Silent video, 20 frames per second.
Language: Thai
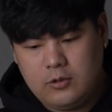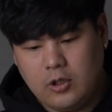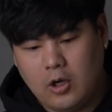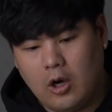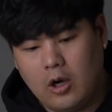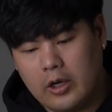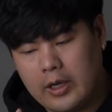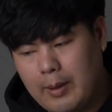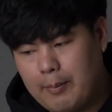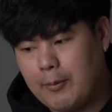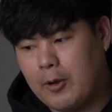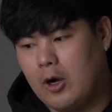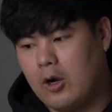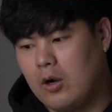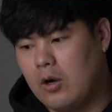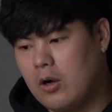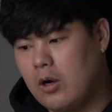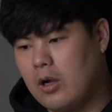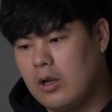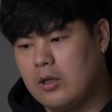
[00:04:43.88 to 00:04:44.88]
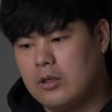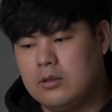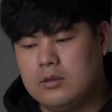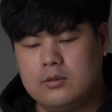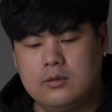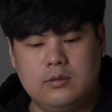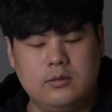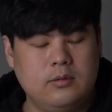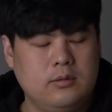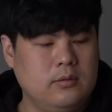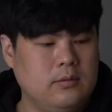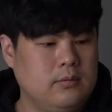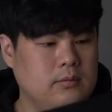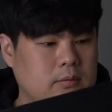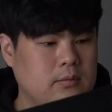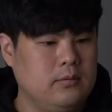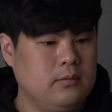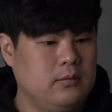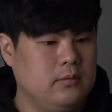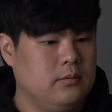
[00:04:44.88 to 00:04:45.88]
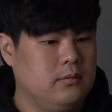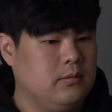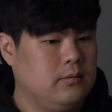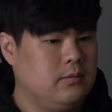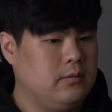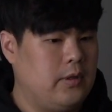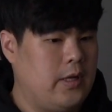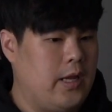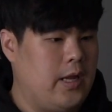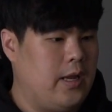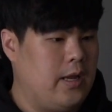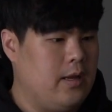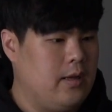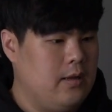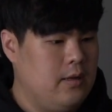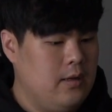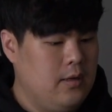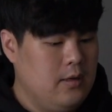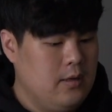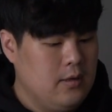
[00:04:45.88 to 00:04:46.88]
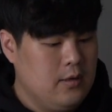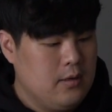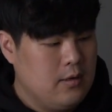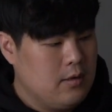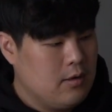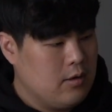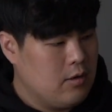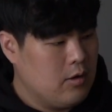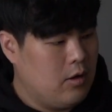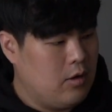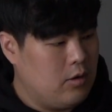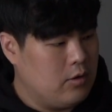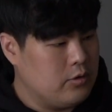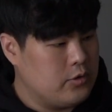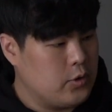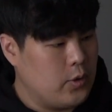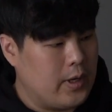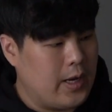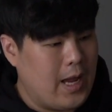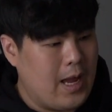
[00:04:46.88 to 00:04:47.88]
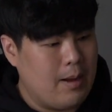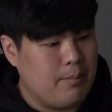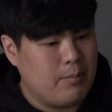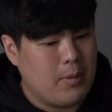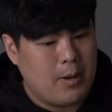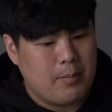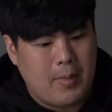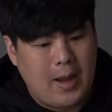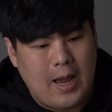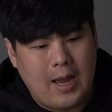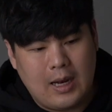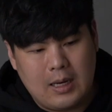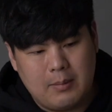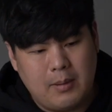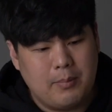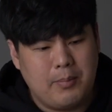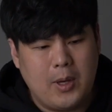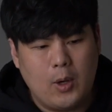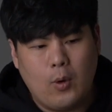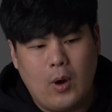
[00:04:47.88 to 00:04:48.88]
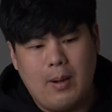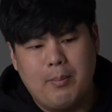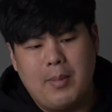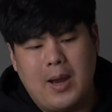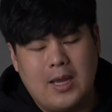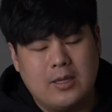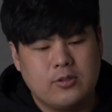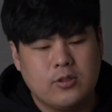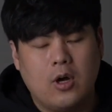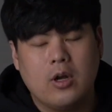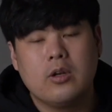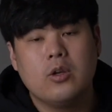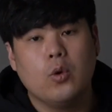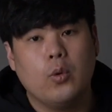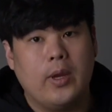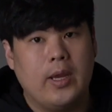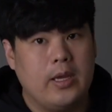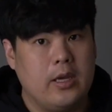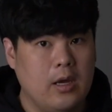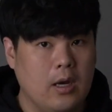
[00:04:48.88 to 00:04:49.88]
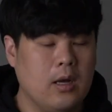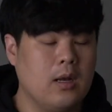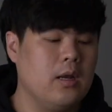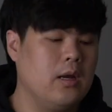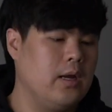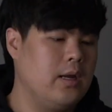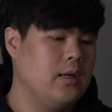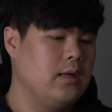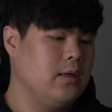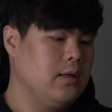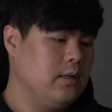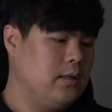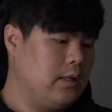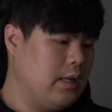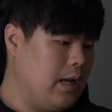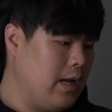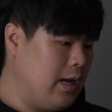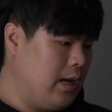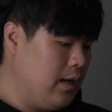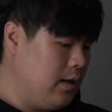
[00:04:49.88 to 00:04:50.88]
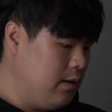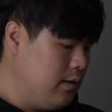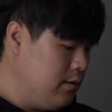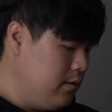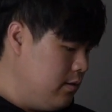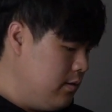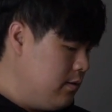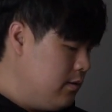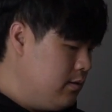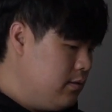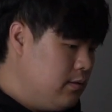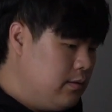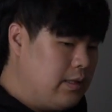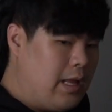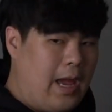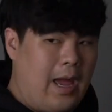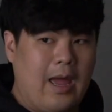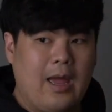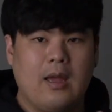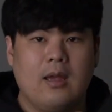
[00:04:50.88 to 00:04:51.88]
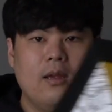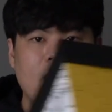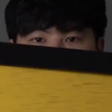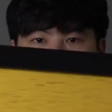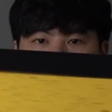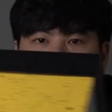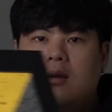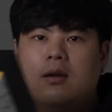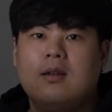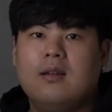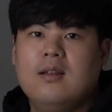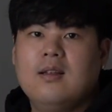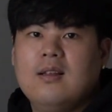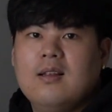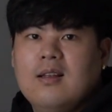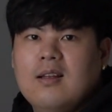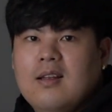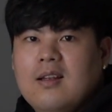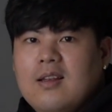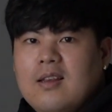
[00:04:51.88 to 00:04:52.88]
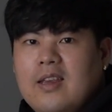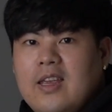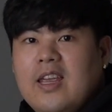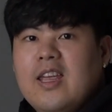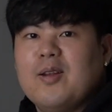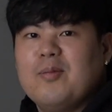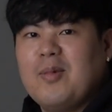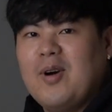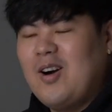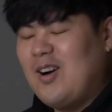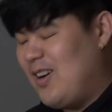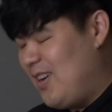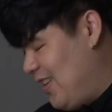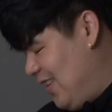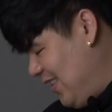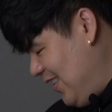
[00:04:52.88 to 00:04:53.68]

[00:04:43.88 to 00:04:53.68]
ขอเก็บกล่องก่อน นี่กล่อง สวยงามมาก ๆ แล้วมันมีความหมายซ่อนอยู่อีก เยอะ เลย นะฮะ แต่เครียดบอก